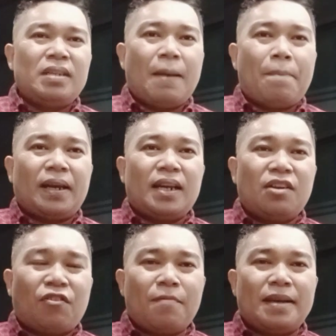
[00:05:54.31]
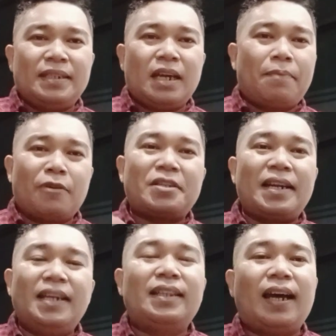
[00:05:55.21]
menyampaikan informasi dari
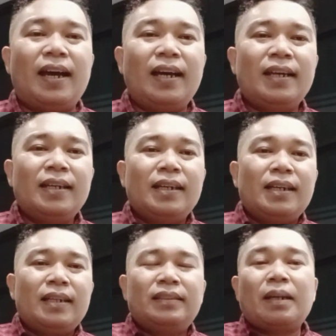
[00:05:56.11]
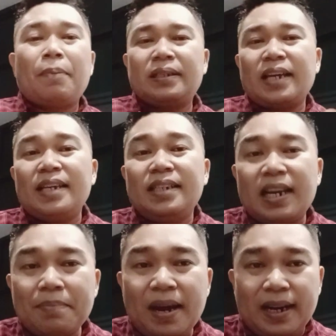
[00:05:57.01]
perusahaan kita, terpercaya
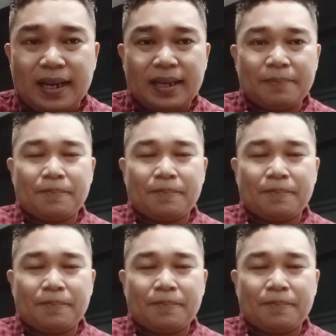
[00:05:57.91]
dari mana?